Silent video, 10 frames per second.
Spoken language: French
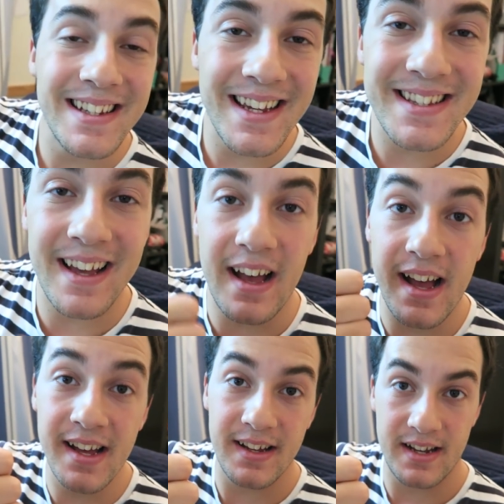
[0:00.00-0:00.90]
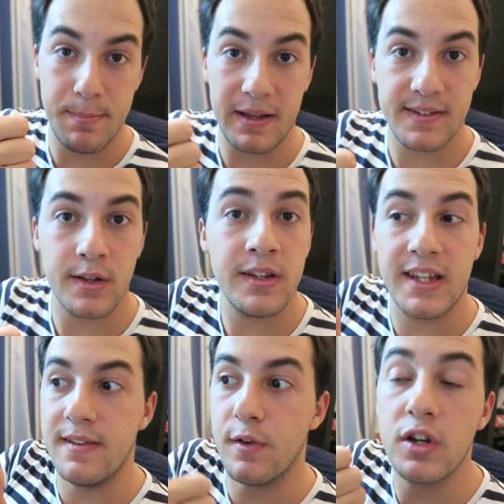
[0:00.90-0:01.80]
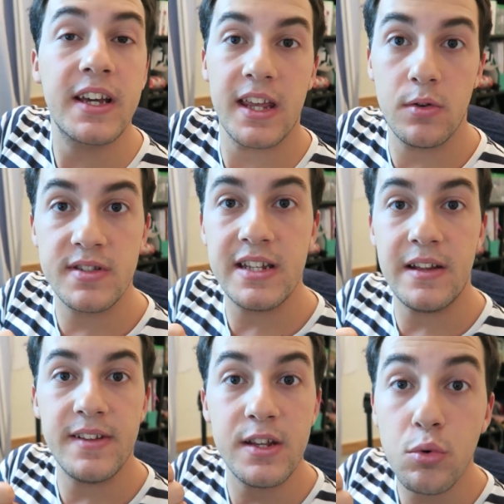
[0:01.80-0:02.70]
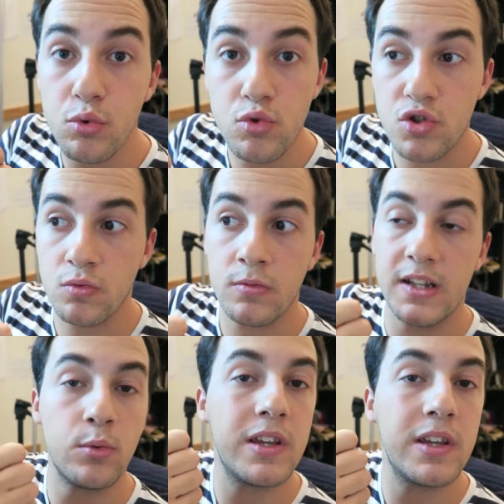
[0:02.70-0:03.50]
intéressera un les personnes qui veulent créer aussi de la vidéo ou du son et